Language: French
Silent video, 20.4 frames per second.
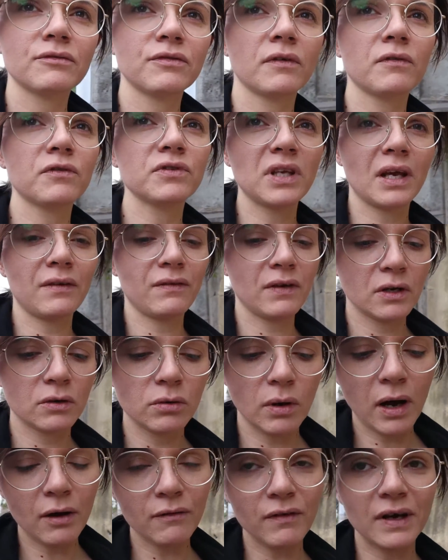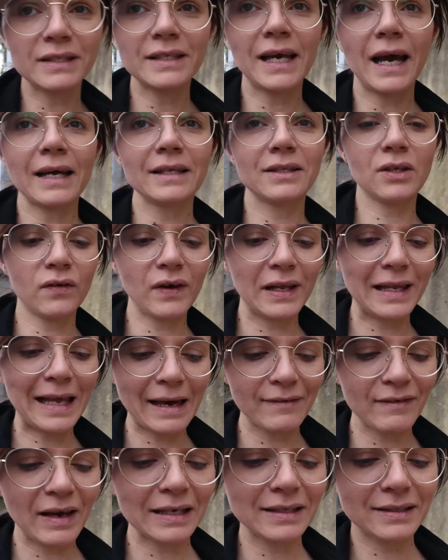enfants, vous savez quoi On va s'arrêter, on va
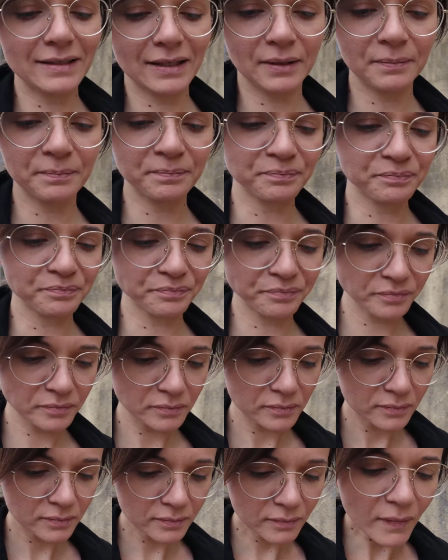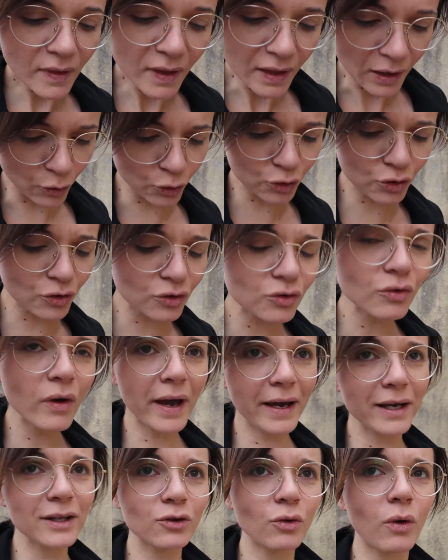traverser. Le
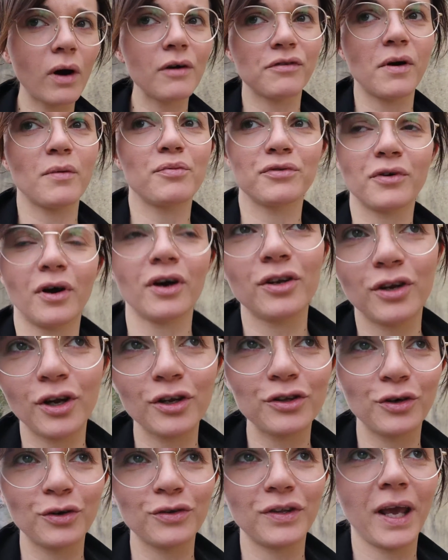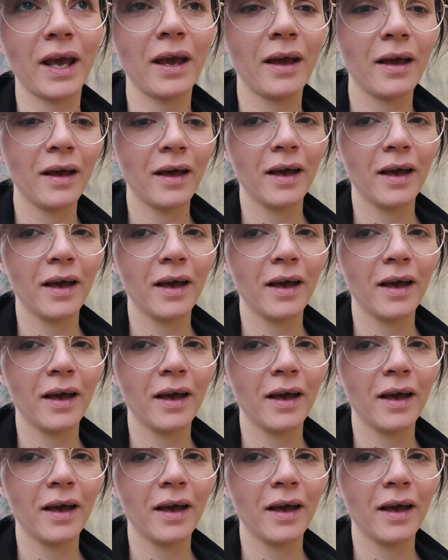trottoir est trois fois plus grand de l'autre côté.